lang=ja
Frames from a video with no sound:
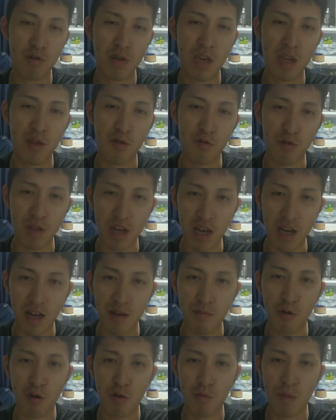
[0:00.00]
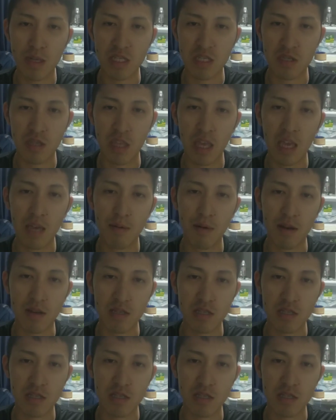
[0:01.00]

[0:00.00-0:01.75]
けるような目標まずて、まあ、